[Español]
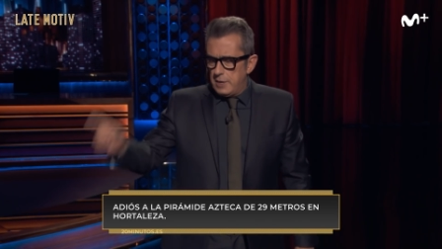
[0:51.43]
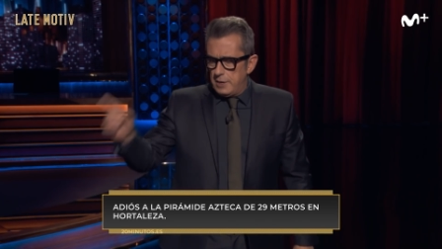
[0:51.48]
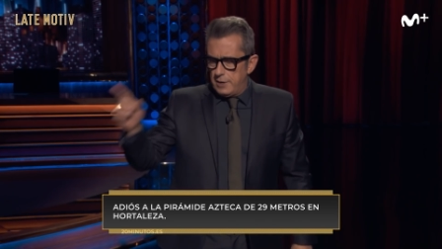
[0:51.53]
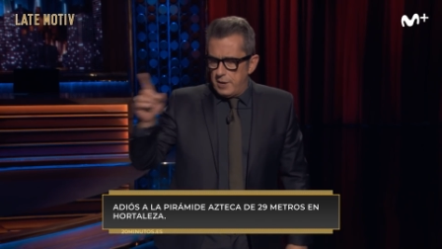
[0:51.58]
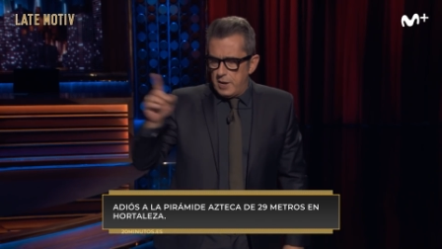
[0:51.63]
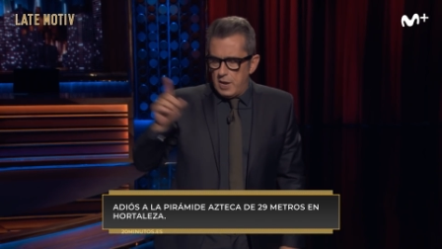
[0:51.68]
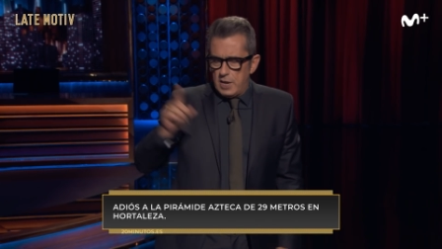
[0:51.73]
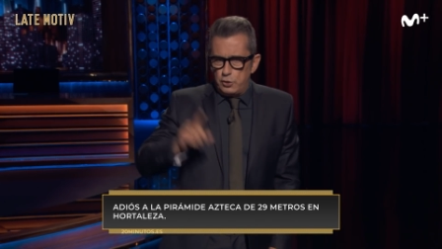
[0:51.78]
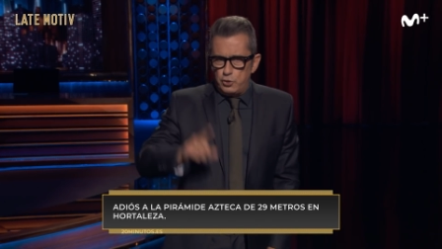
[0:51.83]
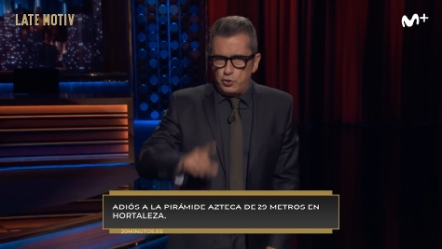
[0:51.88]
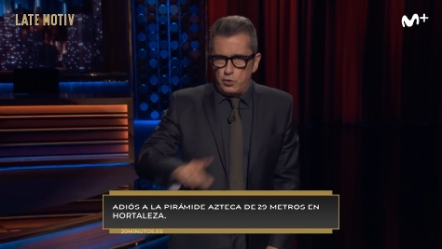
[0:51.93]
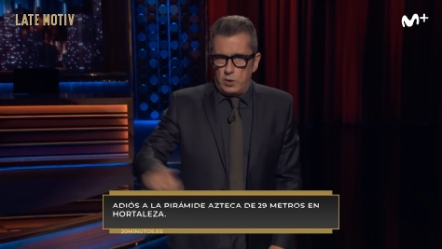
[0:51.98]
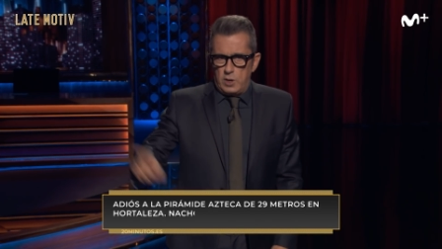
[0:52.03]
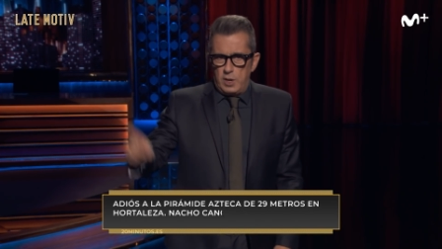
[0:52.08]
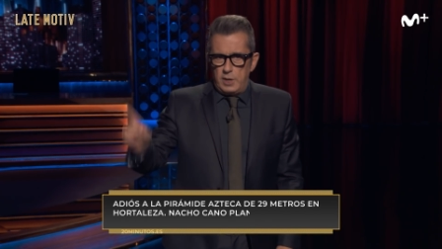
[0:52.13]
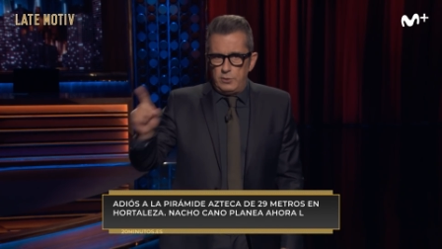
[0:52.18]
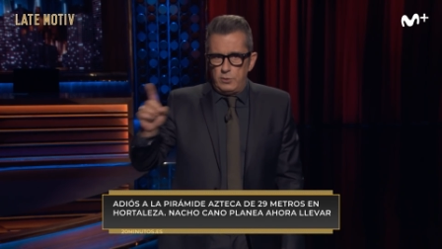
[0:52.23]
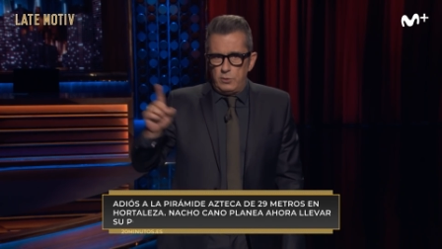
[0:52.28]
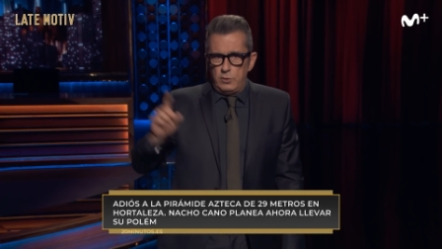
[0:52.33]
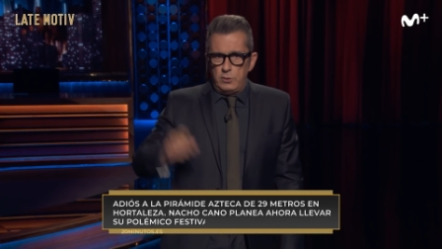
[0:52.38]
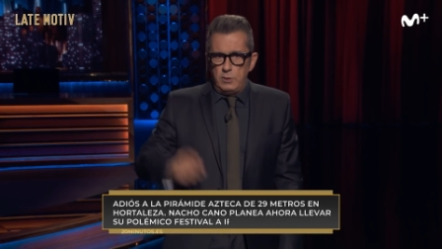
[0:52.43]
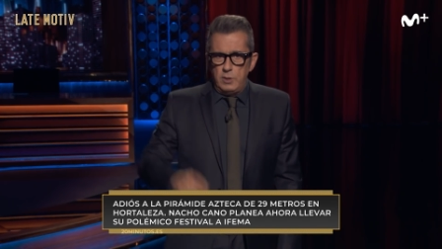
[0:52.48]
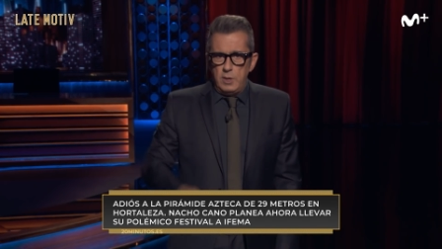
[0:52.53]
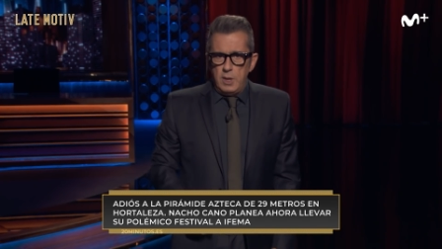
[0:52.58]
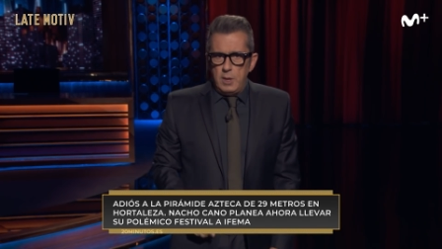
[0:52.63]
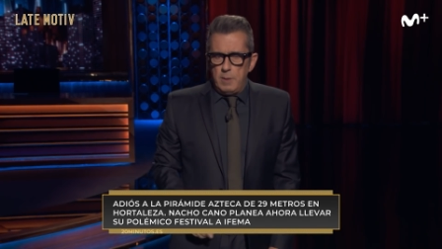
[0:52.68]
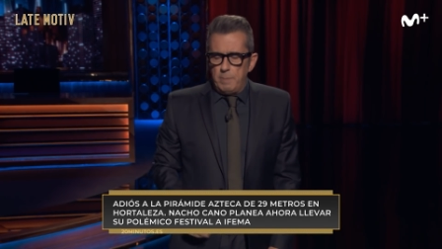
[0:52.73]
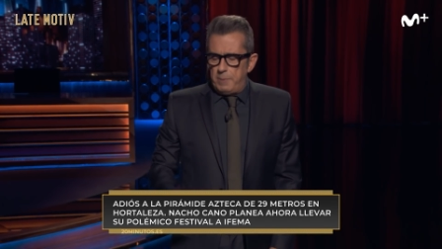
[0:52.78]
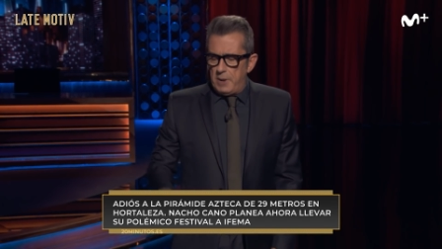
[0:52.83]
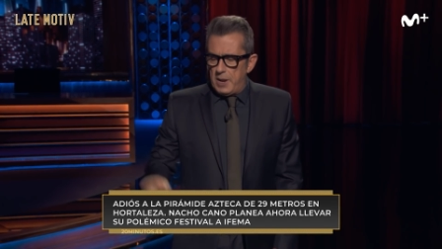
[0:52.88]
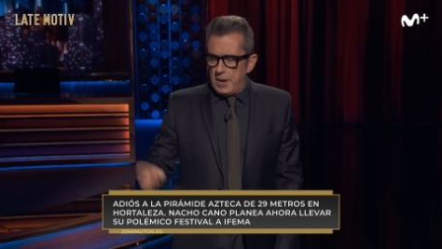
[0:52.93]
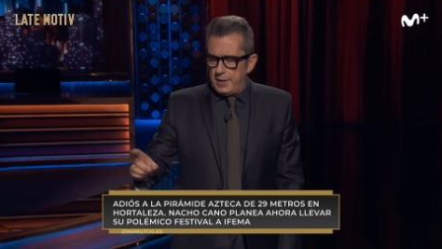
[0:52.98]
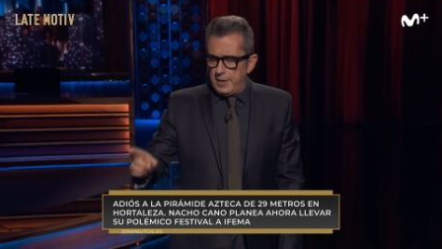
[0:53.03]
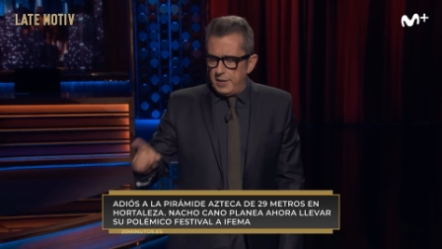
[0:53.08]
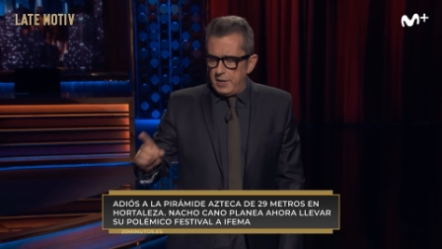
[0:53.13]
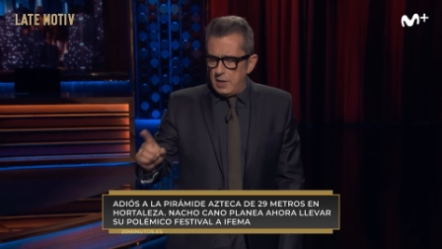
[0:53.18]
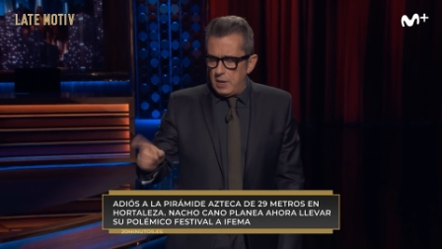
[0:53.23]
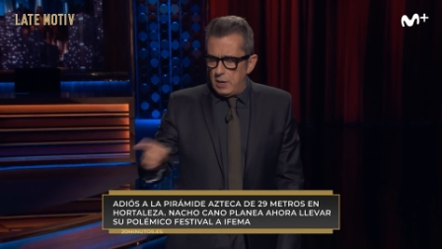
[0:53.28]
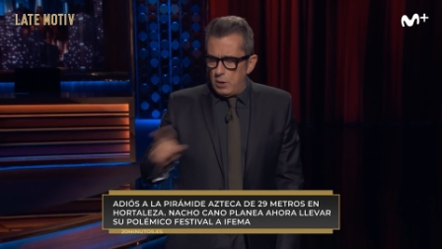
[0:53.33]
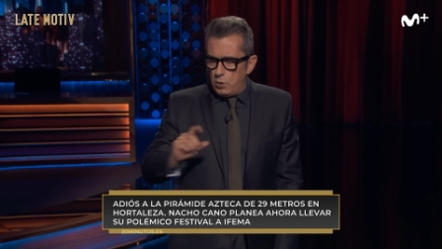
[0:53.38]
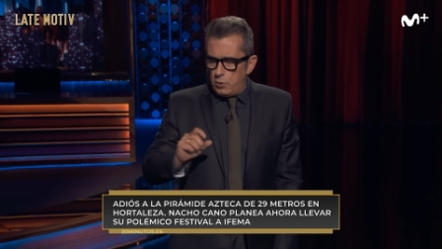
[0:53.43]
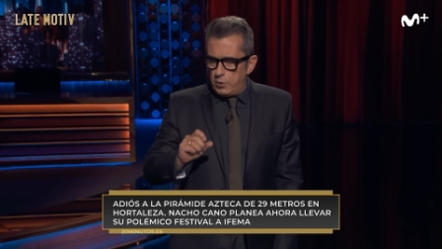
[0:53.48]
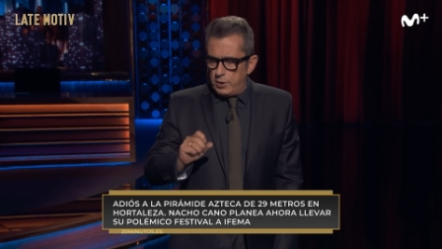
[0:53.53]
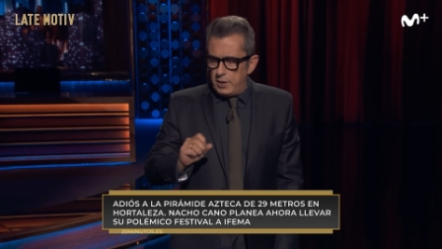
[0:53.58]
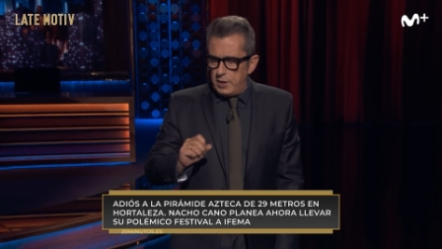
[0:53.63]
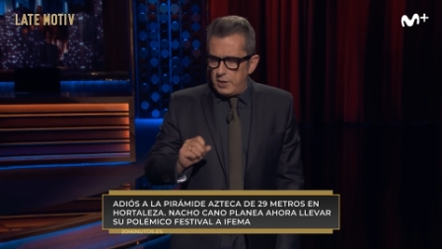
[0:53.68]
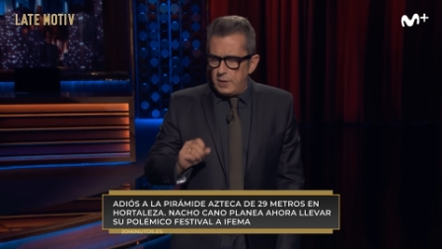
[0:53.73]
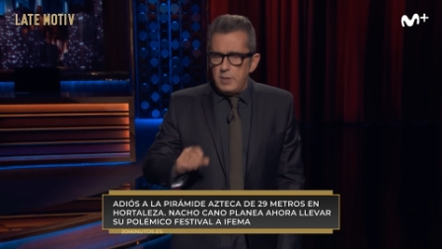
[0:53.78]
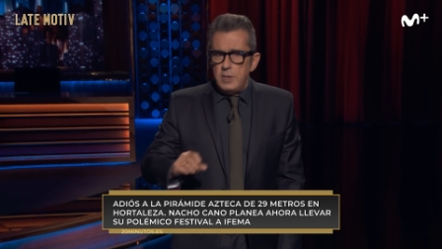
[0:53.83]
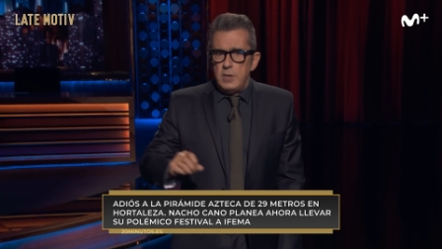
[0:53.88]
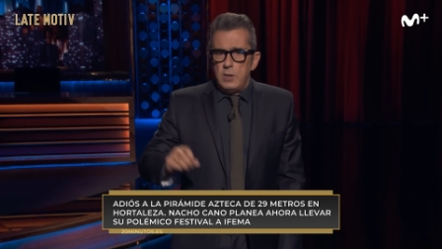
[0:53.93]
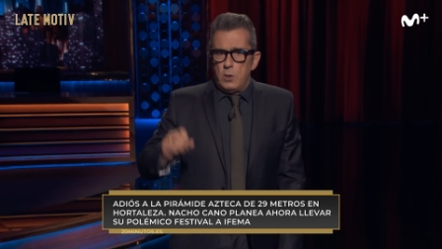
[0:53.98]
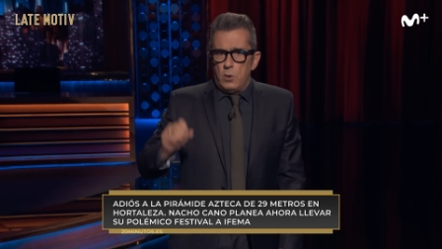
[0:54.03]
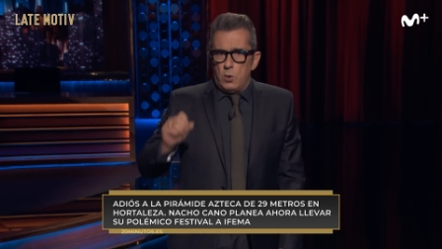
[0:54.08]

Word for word: Nacho Cano planea ahora